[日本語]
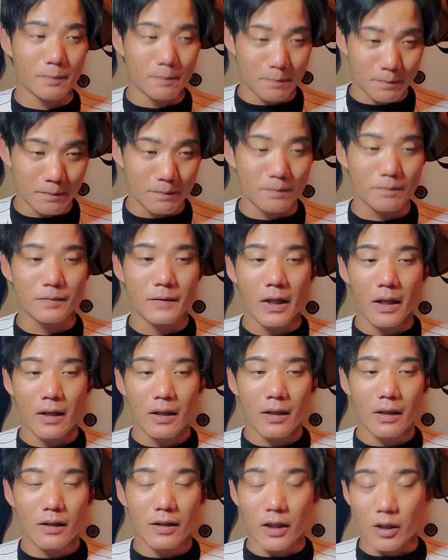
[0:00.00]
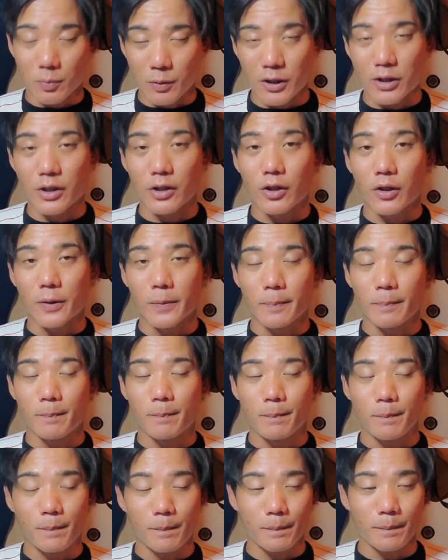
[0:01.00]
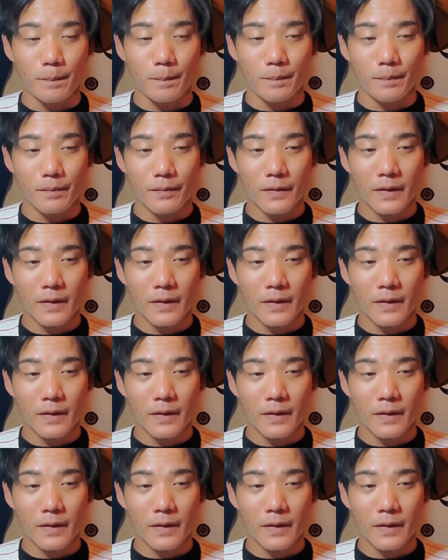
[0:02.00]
うん。ナイスピッチング。うん。